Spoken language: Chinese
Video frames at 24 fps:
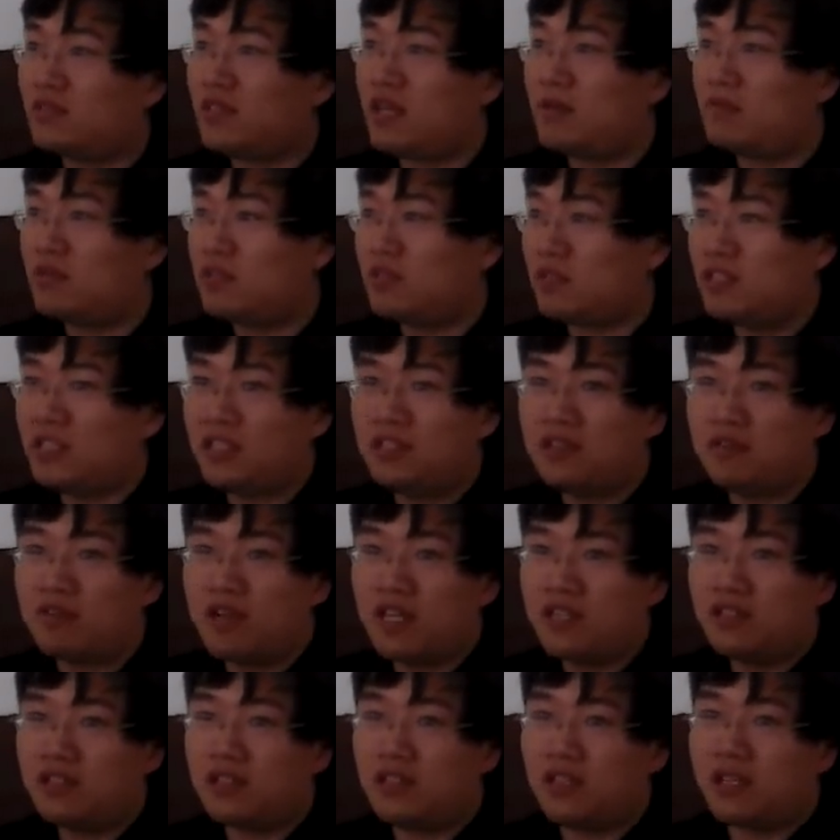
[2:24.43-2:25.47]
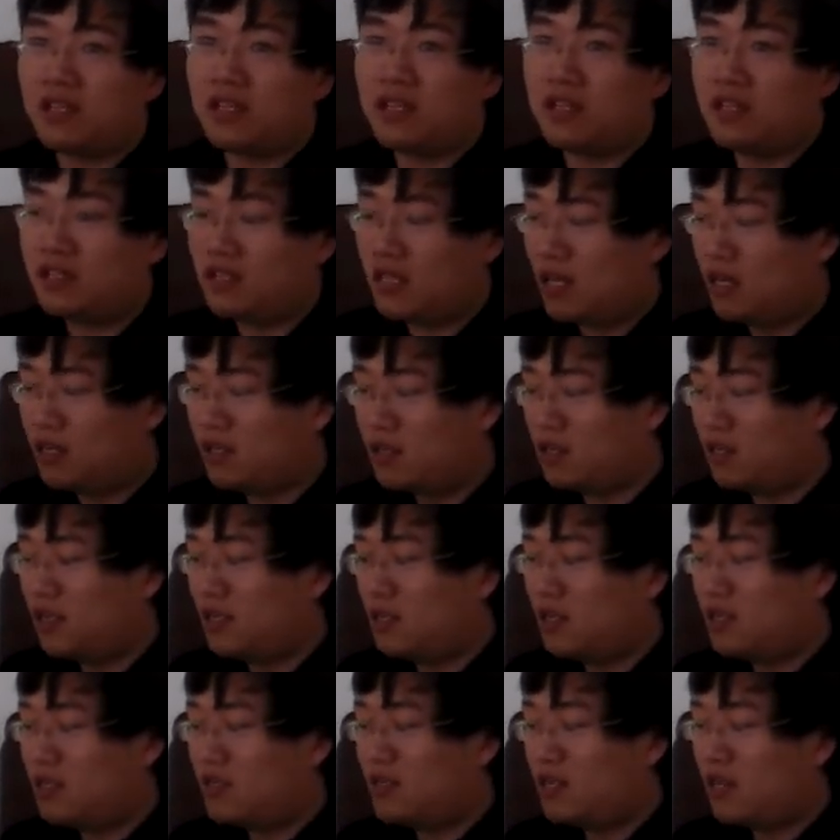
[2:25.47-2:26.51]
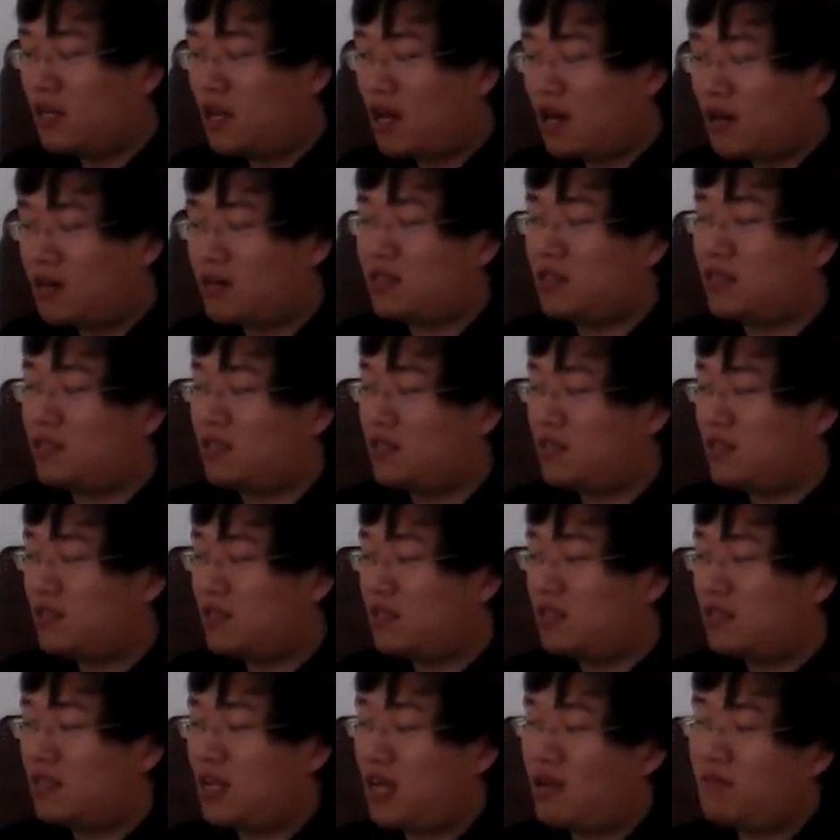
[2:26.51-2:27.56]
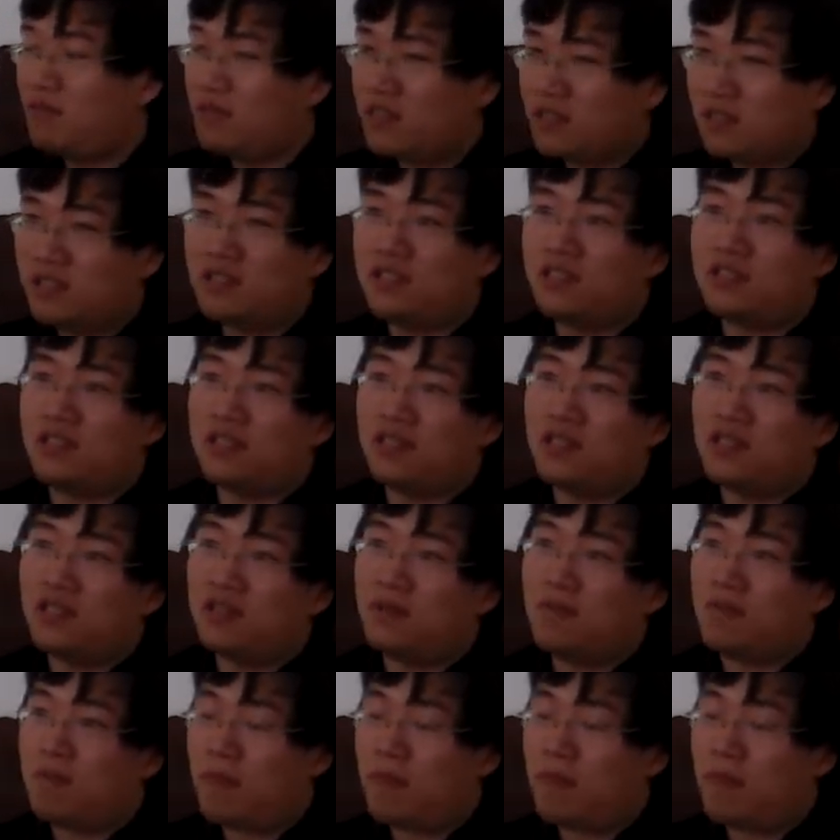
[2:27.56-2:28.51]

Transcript: 他们是有亲戚关系的，然后这个二臣他们是